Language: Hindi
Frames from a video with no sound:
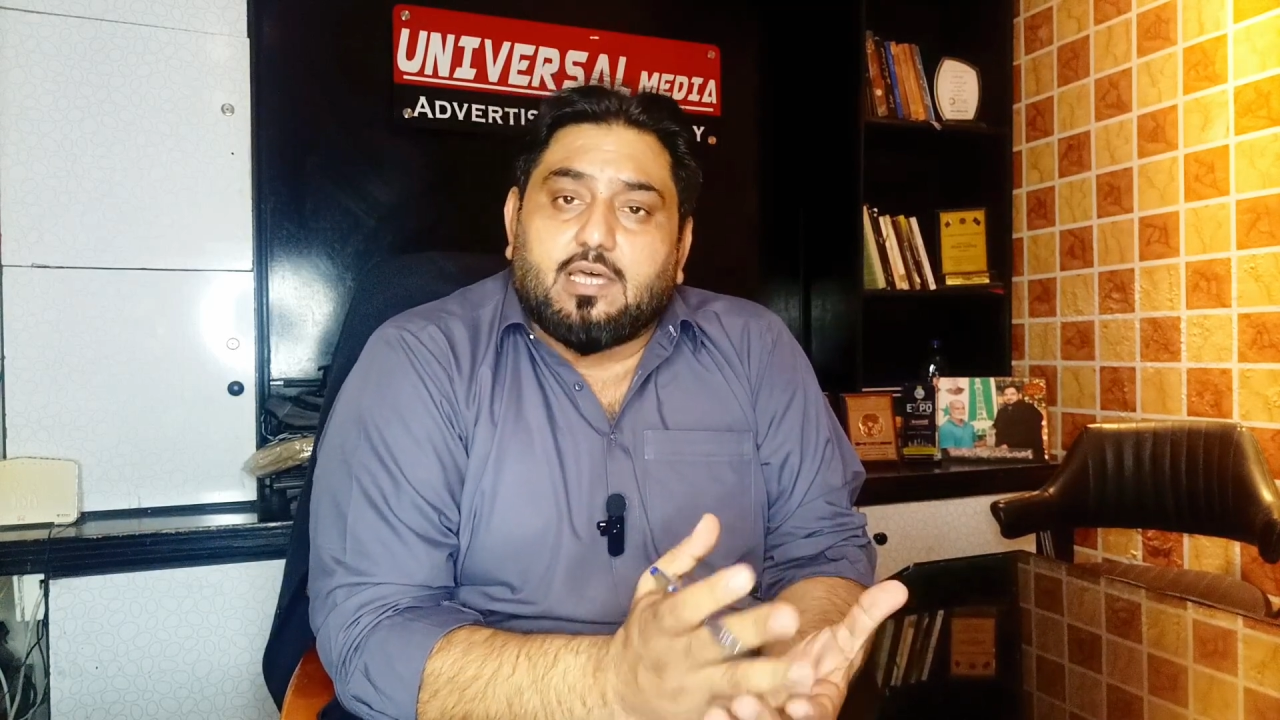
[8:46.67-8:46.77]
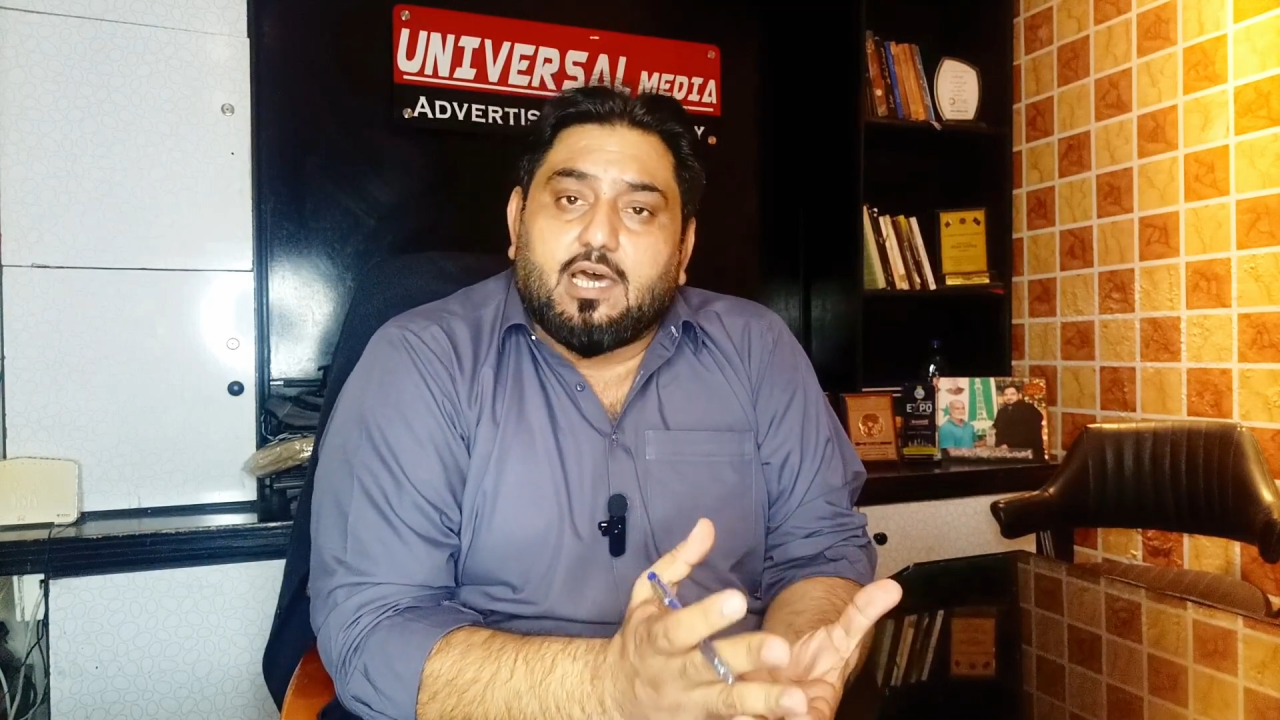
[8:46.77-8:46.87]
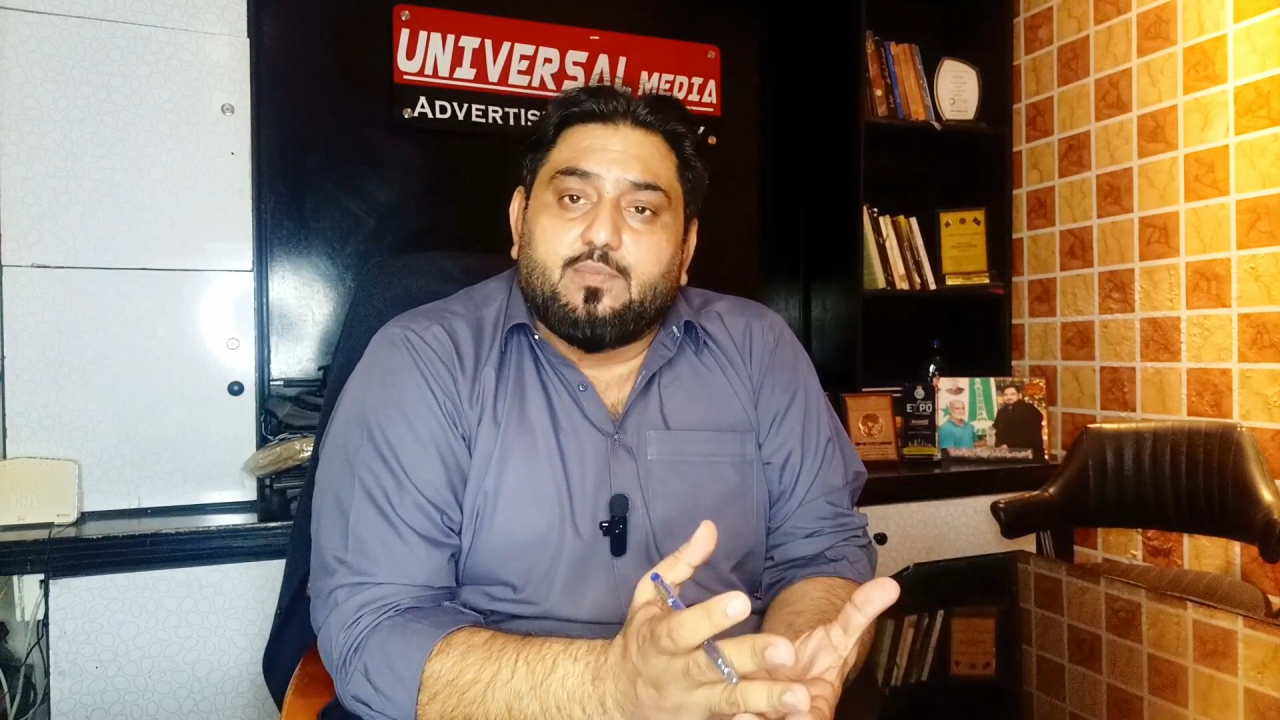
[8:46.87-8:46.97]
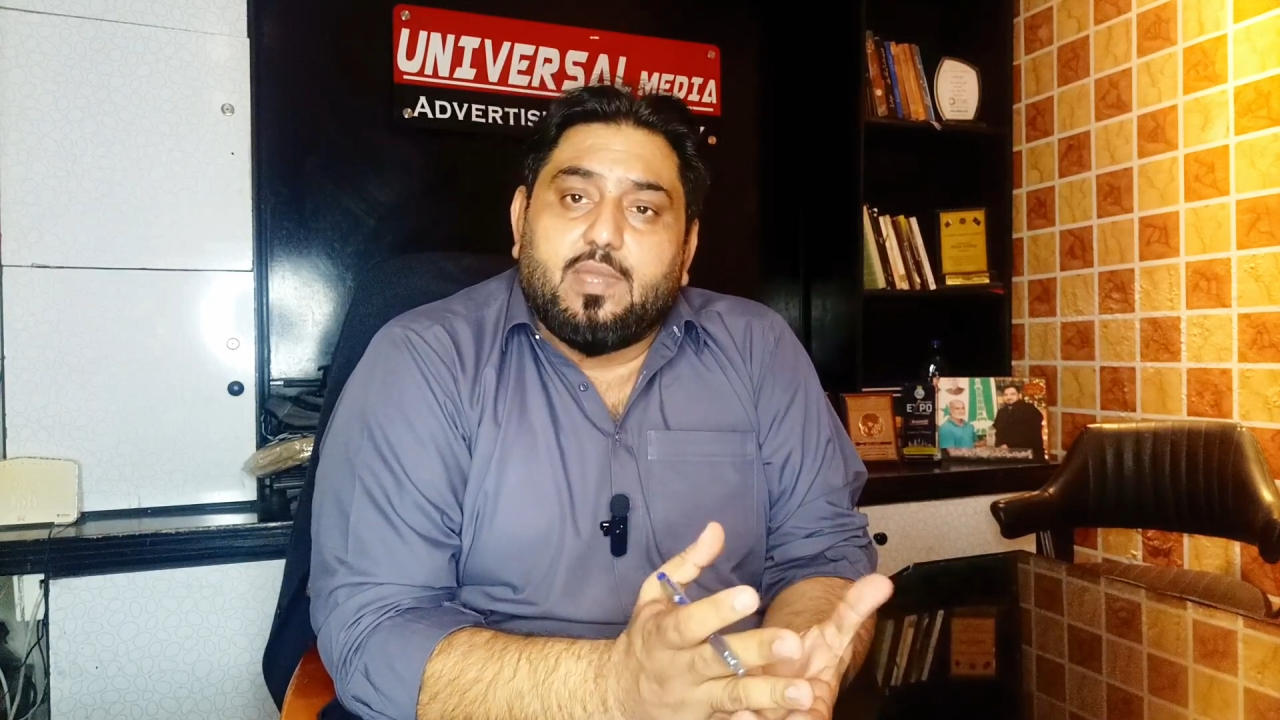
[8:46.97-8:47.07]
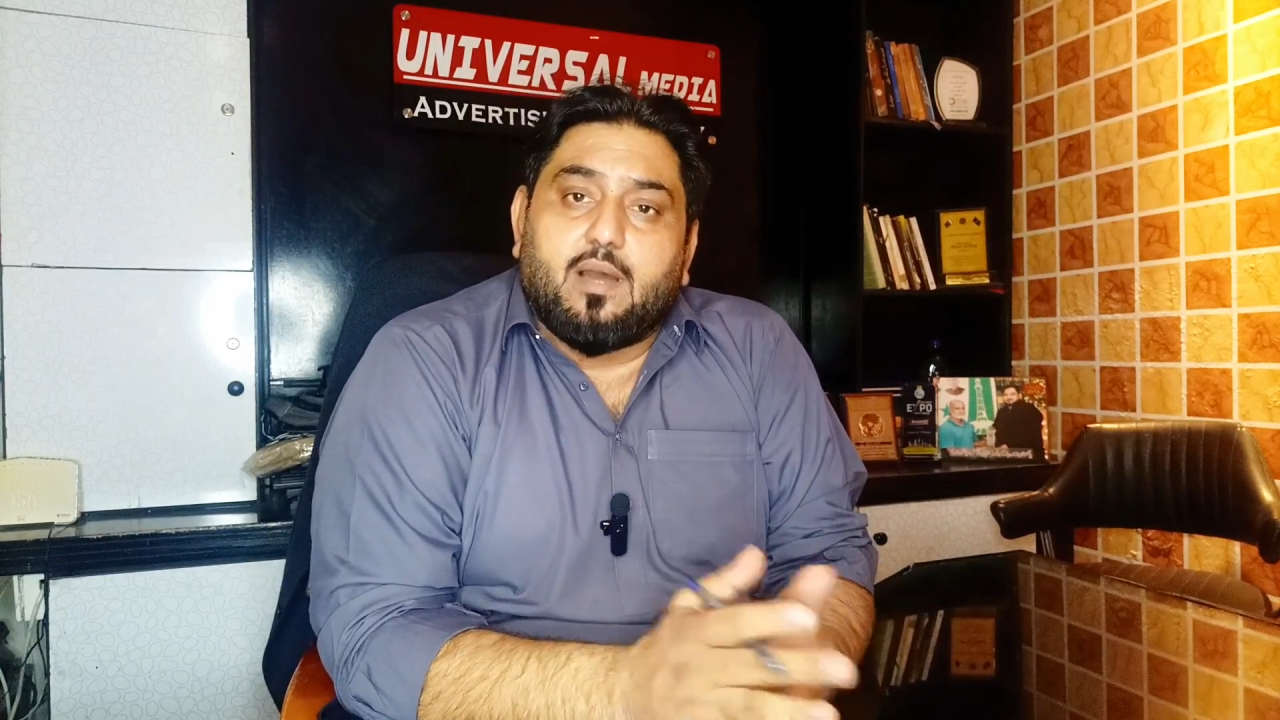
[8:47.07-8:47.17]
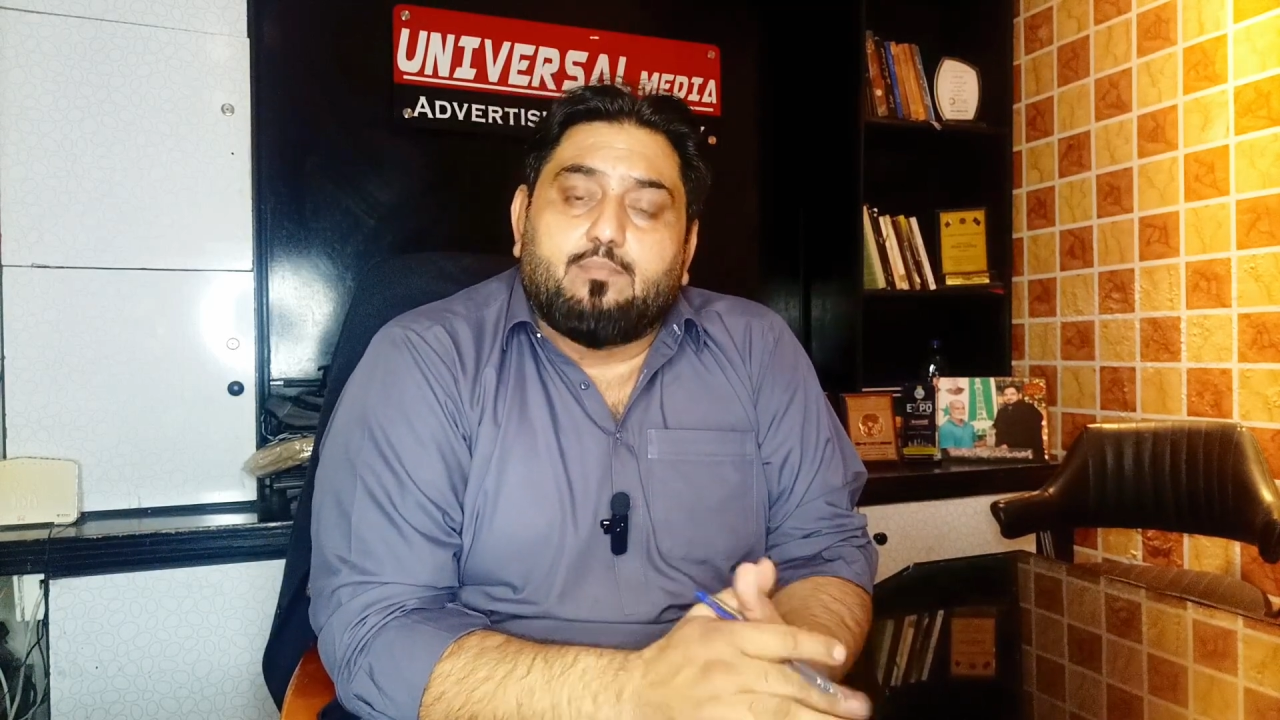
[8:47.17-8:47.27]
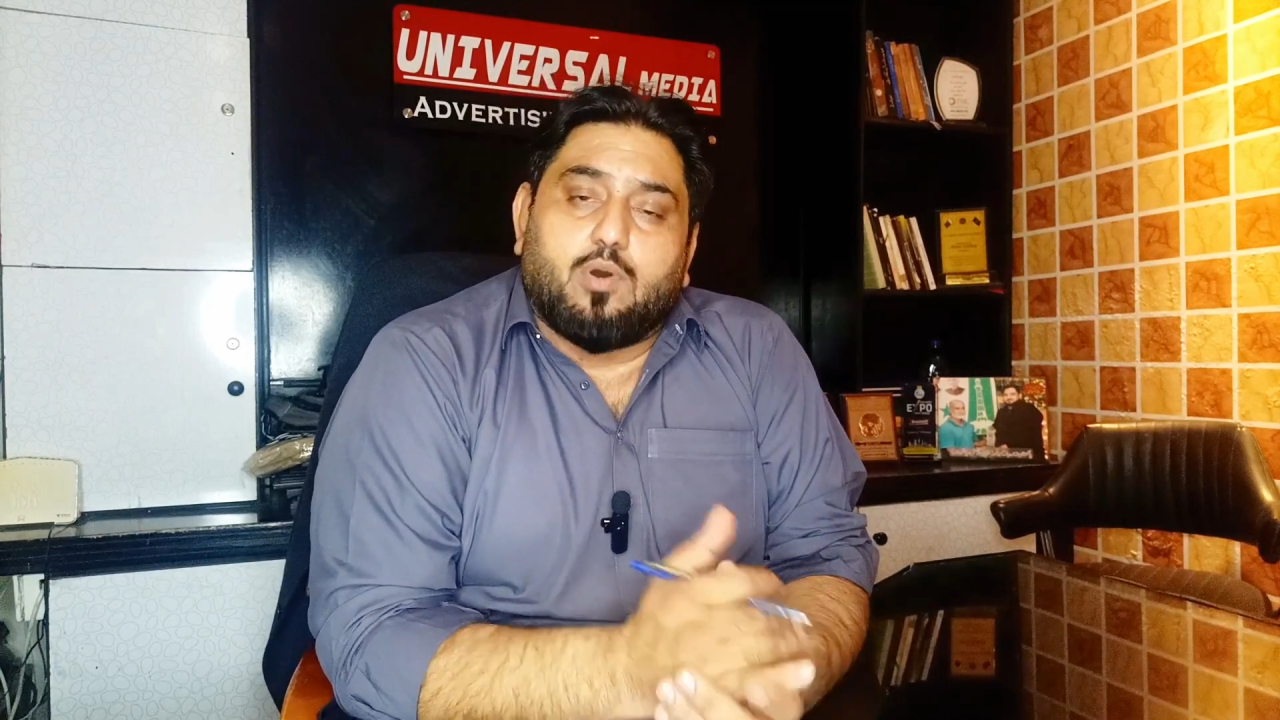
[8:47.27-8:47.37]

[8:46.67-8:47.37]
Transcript: तादाद में आप